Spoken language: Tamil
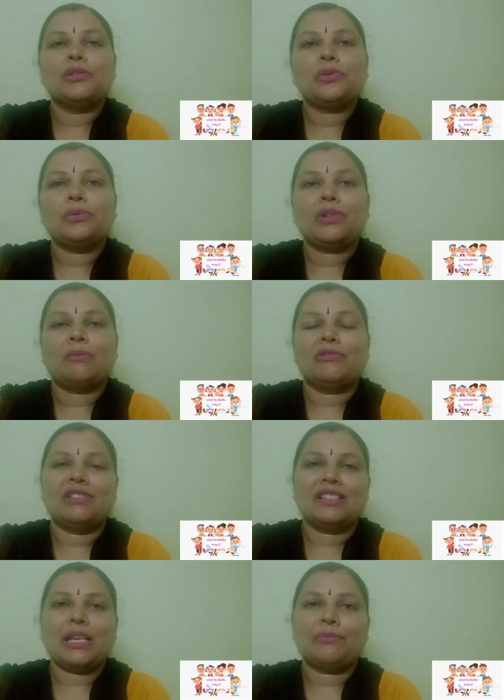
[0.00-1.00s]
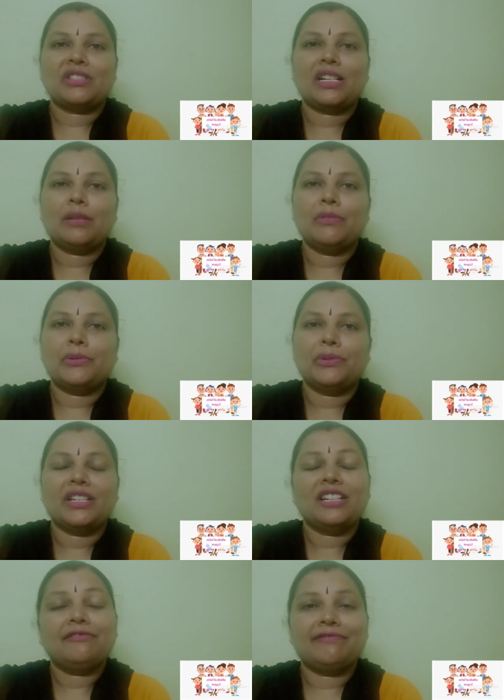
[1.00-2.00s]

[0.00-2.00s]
ஸோ நம்மளுடைய சப்ஸ்கிரைபருடைய